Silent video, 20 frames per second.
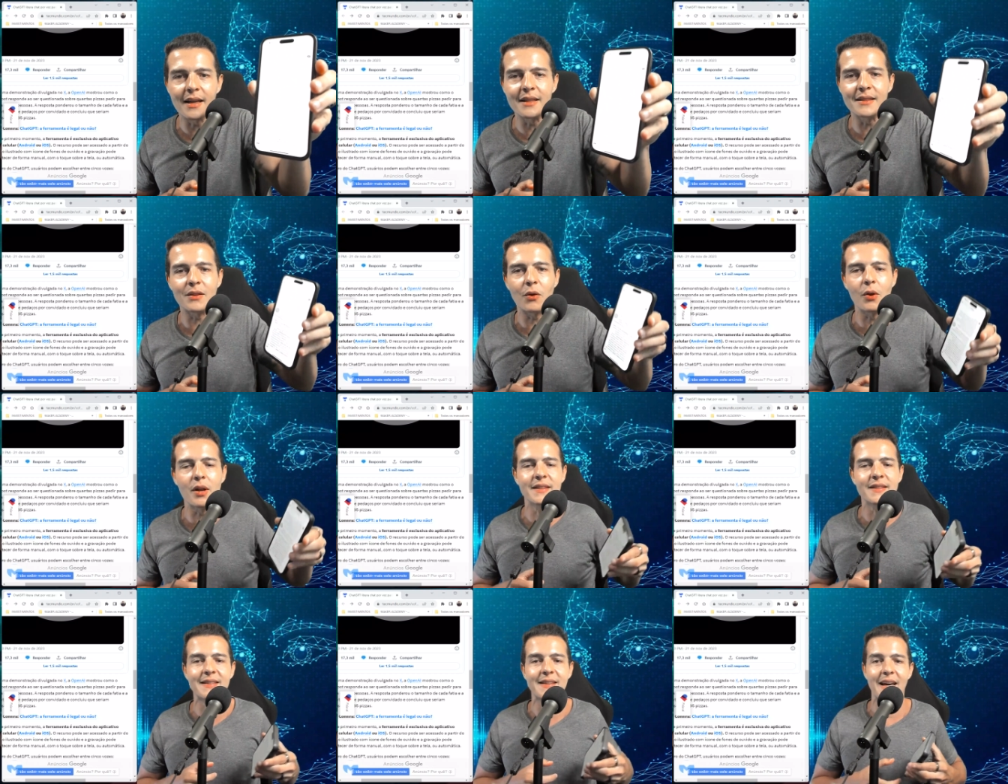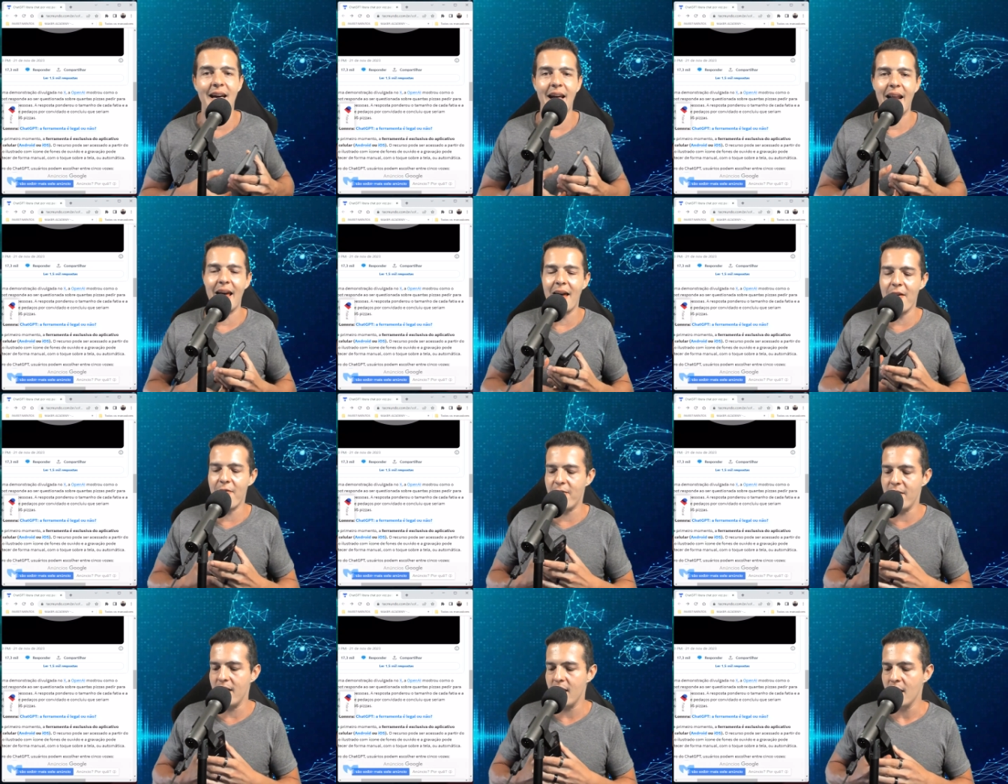Então ele
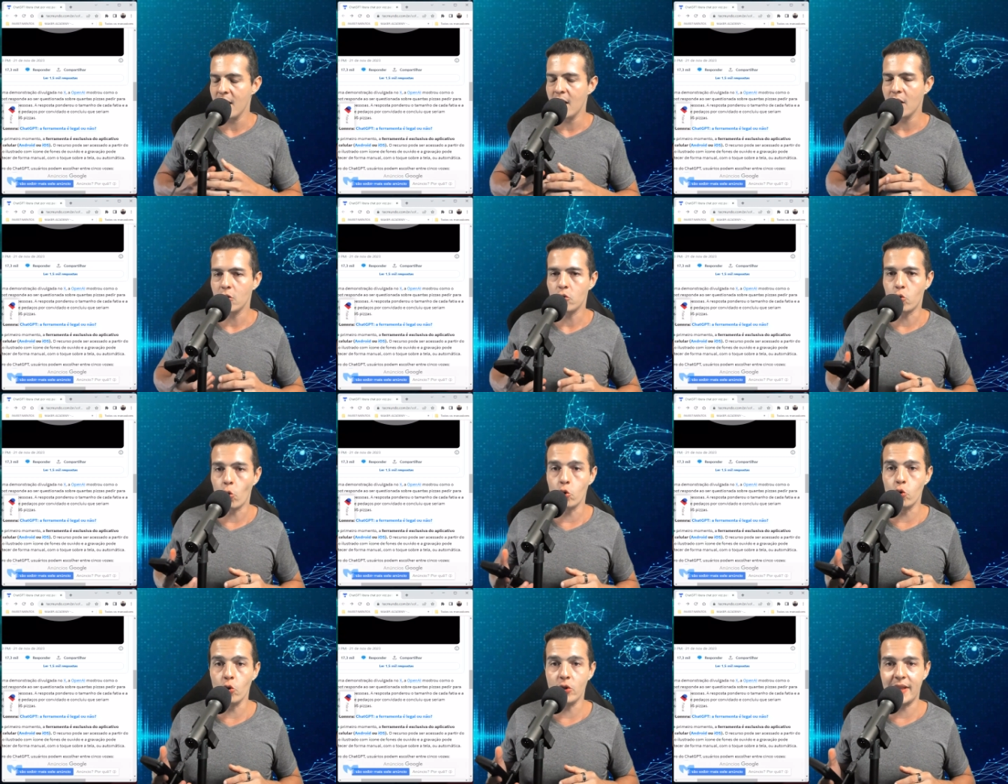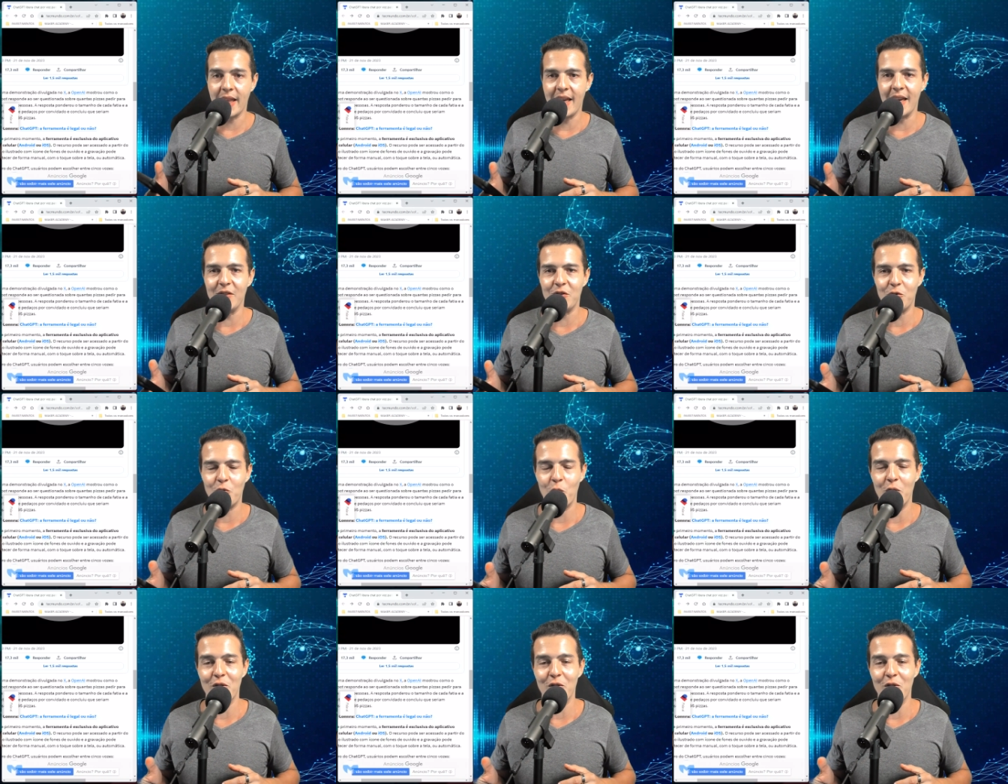escreve todo o texto.